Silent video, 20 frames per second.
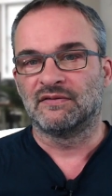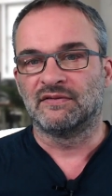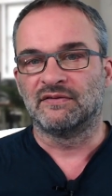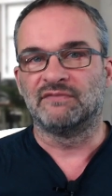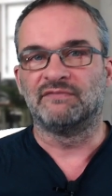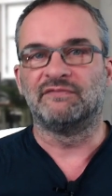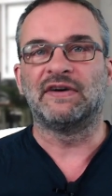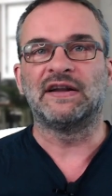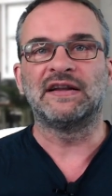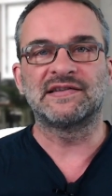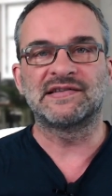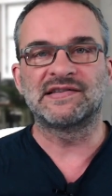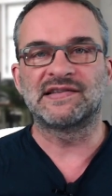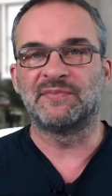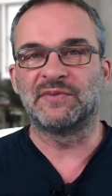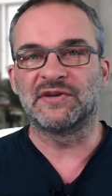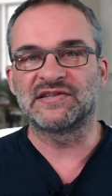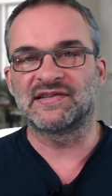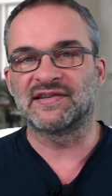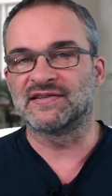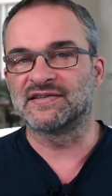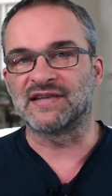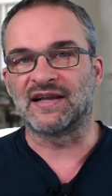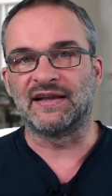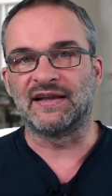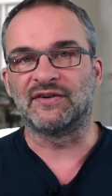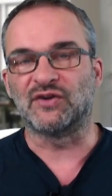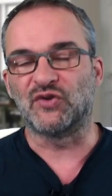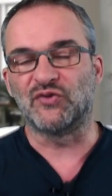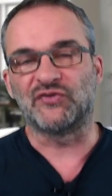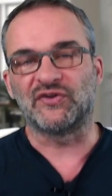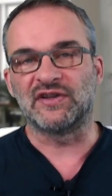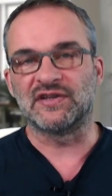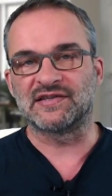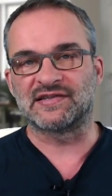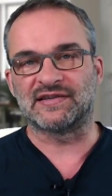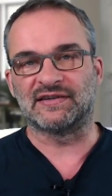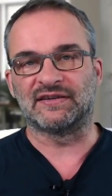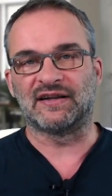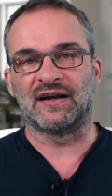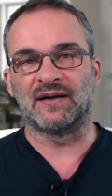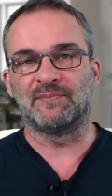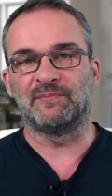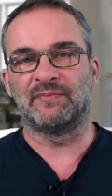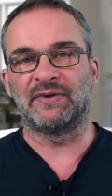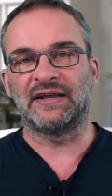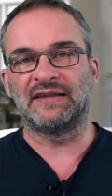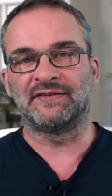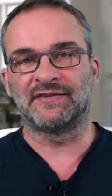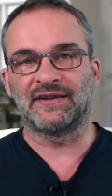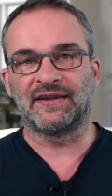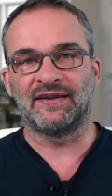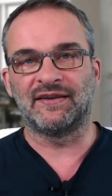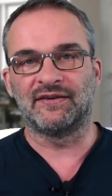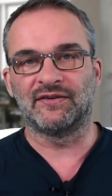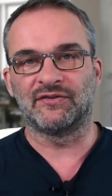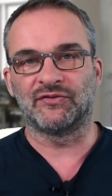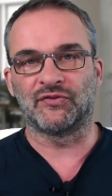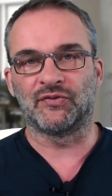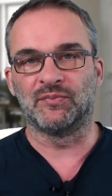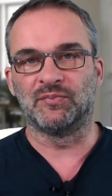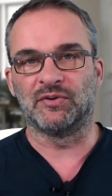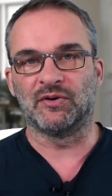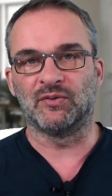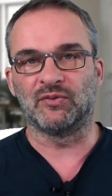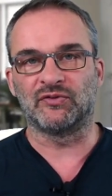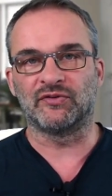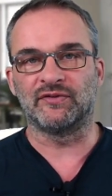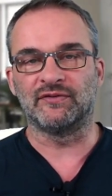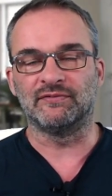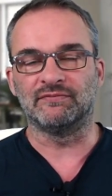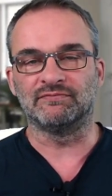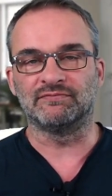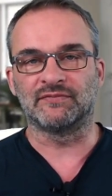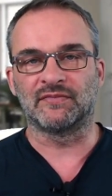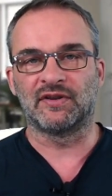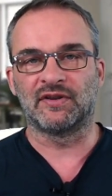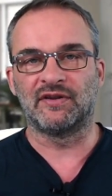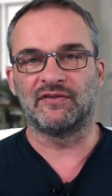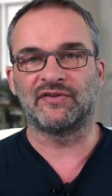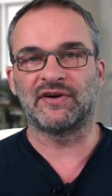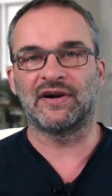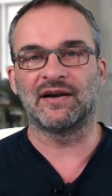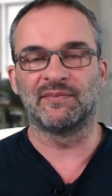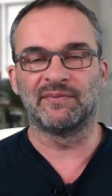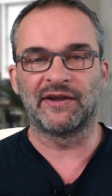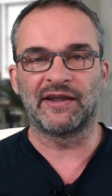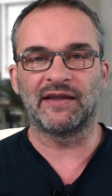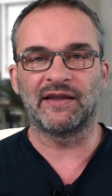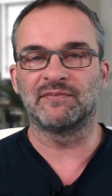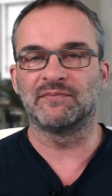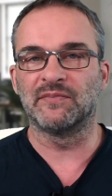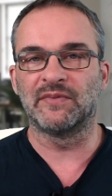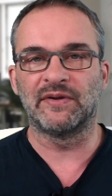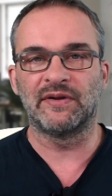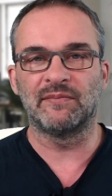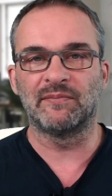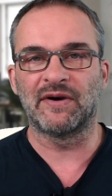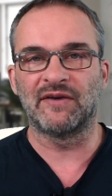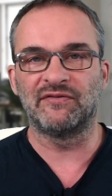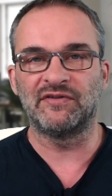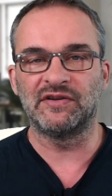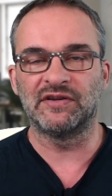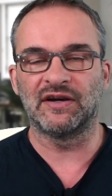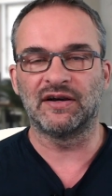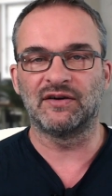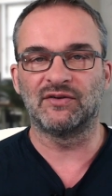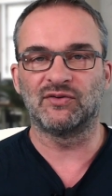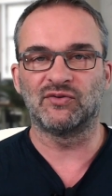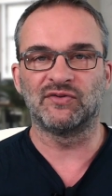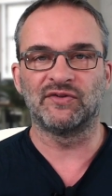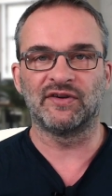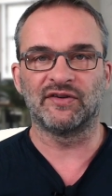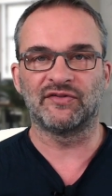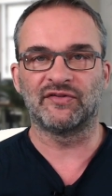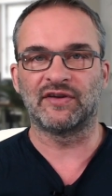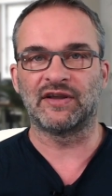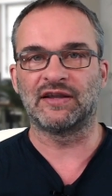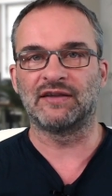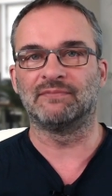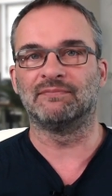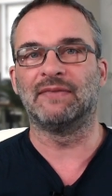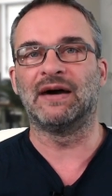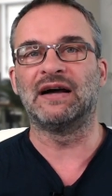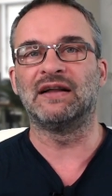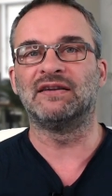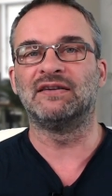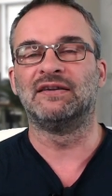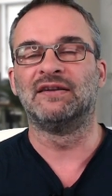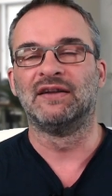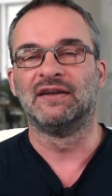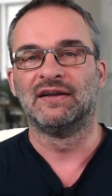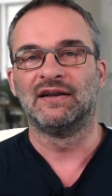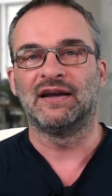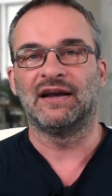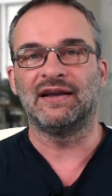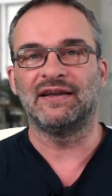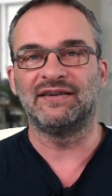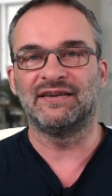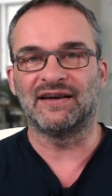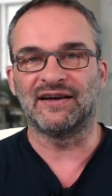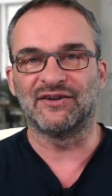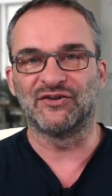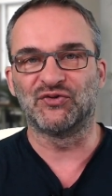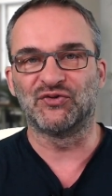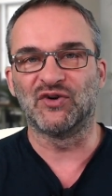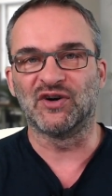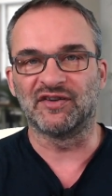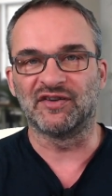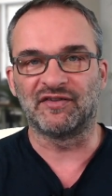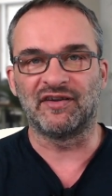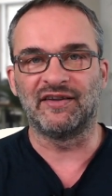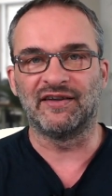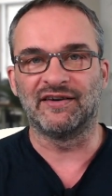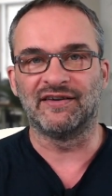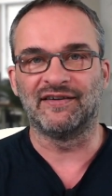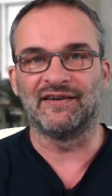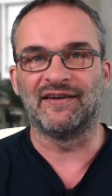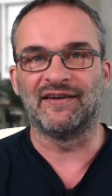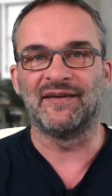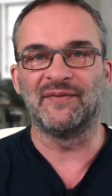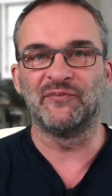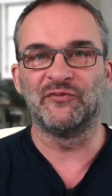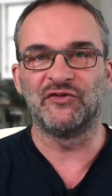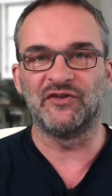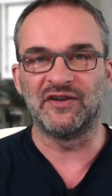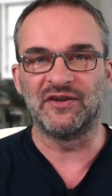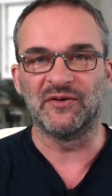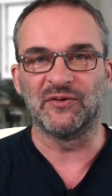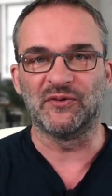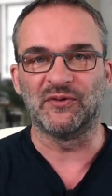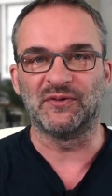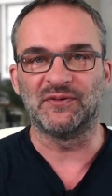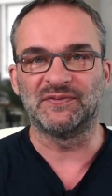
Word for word: Wann ist die beste Zeit, auf Instagram Beiträge zu posten? Die Frage begegnet mir immer wieder und deswegen mal eine Antwort hier im Video.